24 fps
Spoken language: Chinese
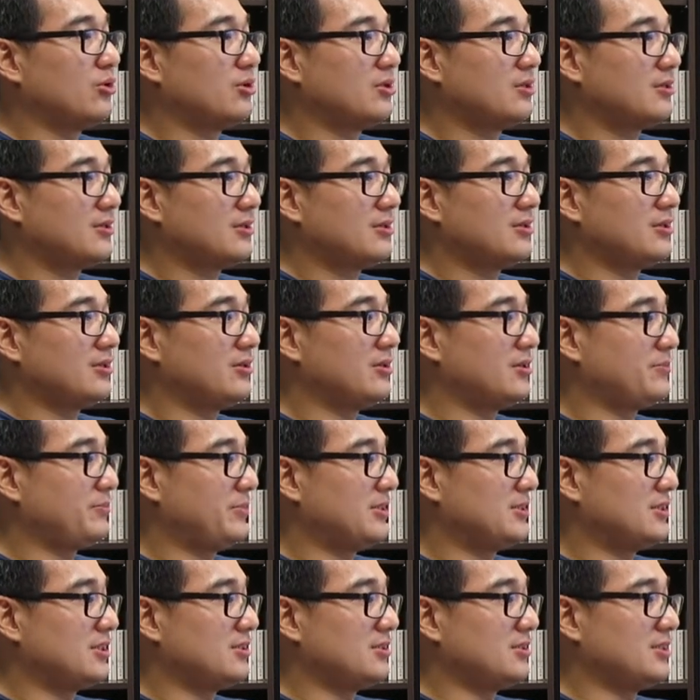嗯、因为毕
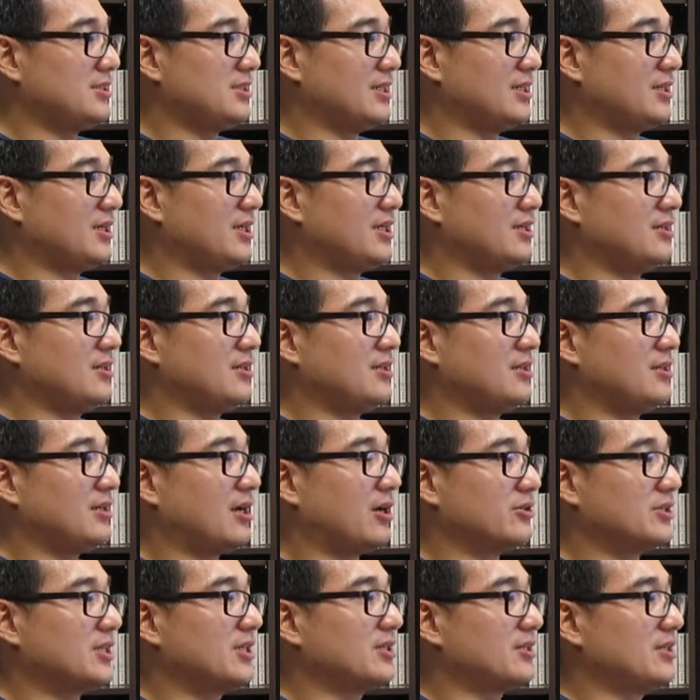竟鞋店好
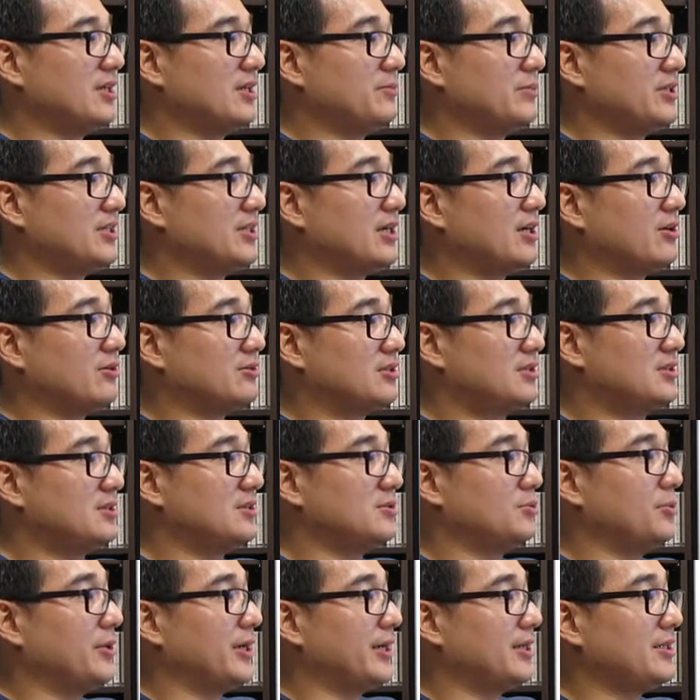像也比较四
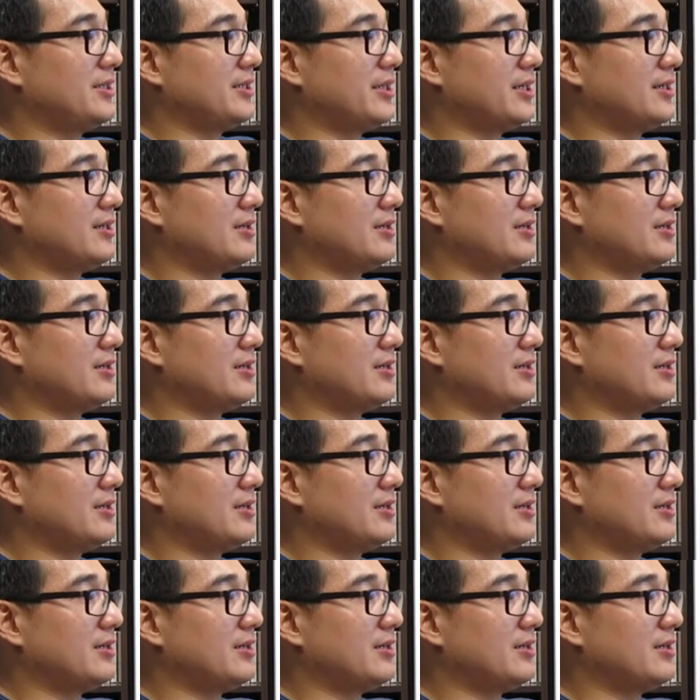维一点